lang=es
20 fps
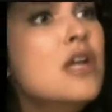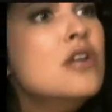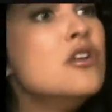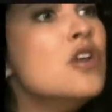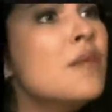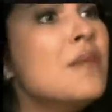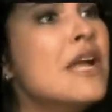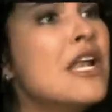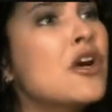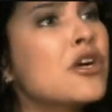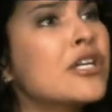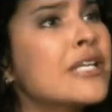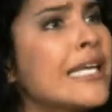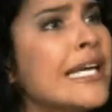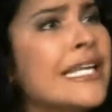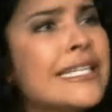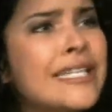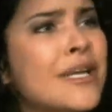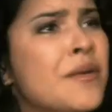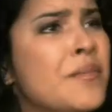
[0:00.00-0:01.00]
No me lo
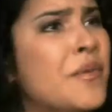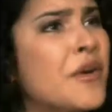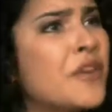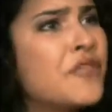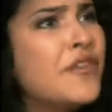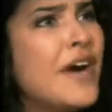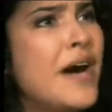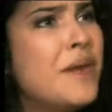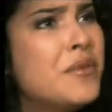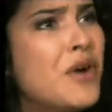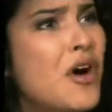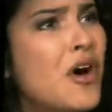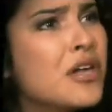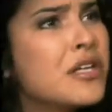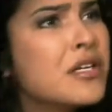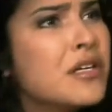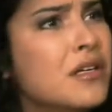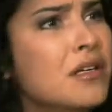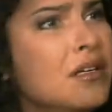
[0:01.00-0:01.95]
quiten, por favor.